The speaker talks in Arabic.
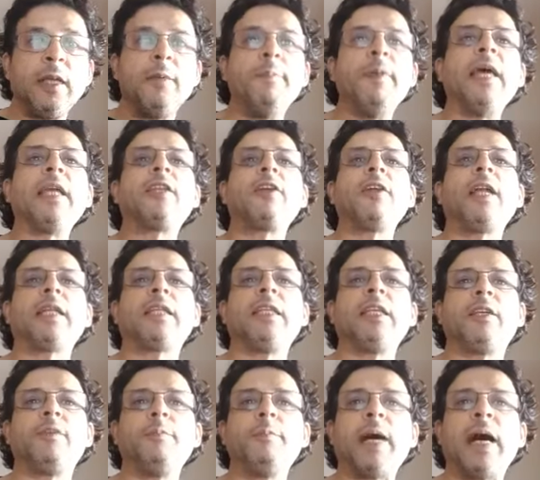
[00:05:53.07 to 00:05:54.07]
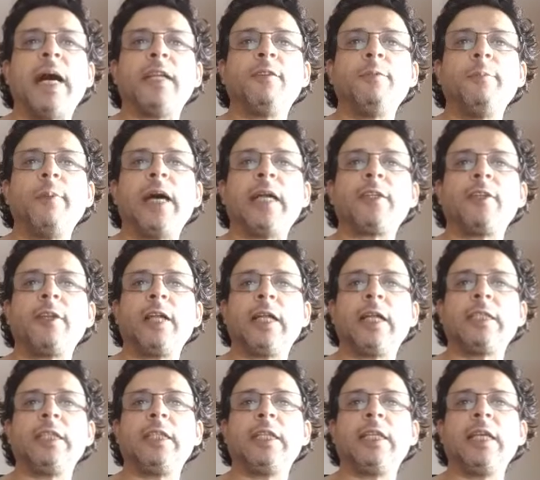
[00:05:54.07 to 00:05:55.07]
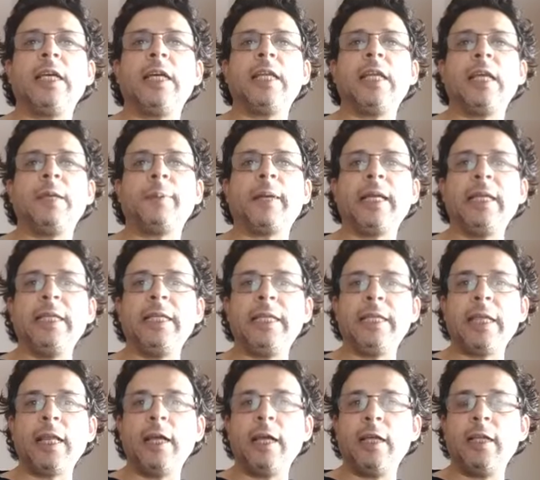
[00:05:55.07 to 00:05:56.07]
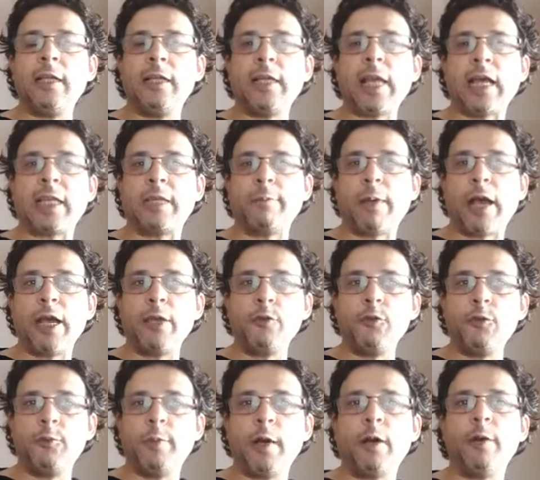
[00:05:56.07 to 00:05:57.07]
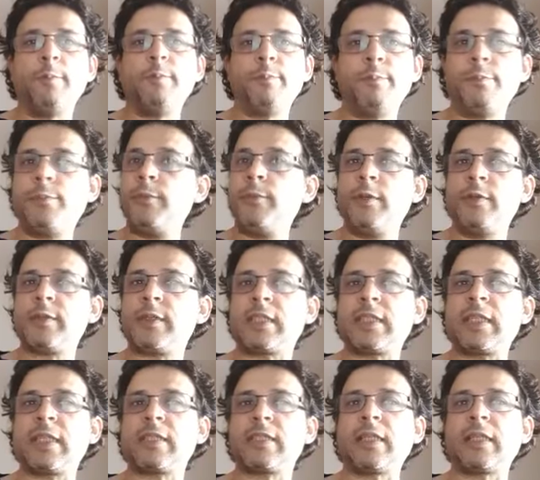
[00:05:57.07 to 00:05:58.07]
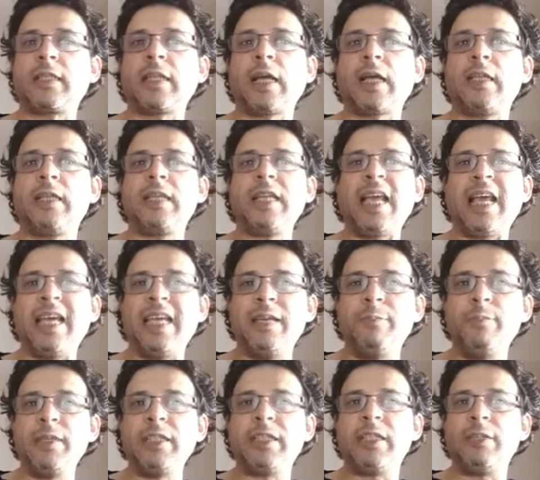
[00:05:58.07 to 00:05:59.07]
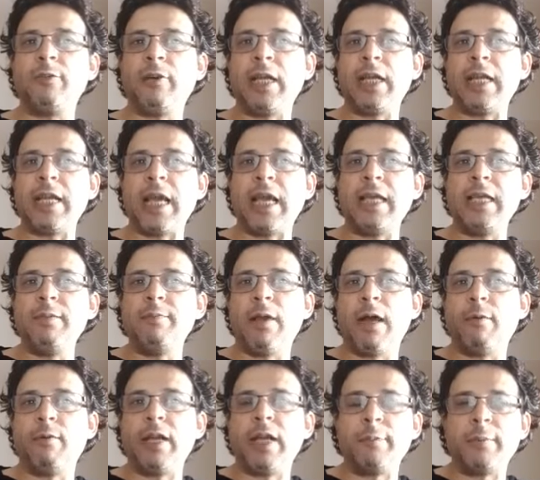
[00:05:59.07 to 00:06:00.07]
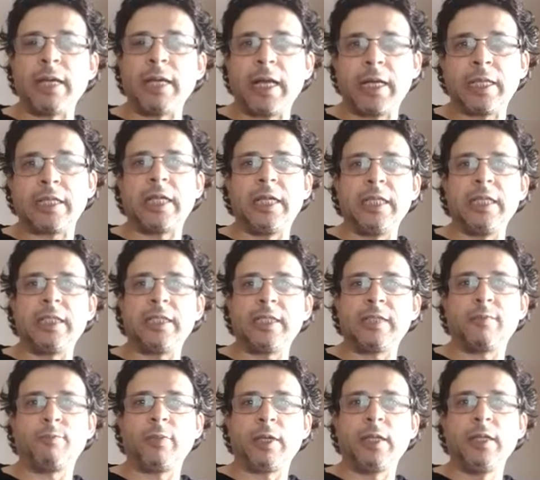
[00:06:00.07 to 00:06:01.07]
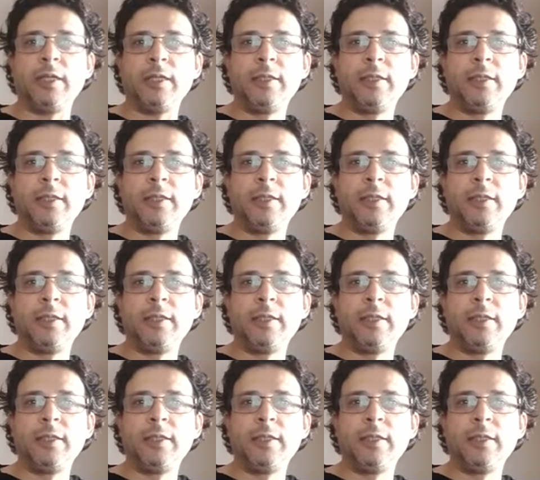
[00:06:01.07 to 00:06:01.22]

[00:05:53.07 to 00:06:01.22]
باهي تنعطيك من بعد من بعد تنعطيك يا نعيم خليني آه، نحكي مع يوبا صدقني نعيم انت ولا نعيمه ولا ما نعرفش عليك شو اسمك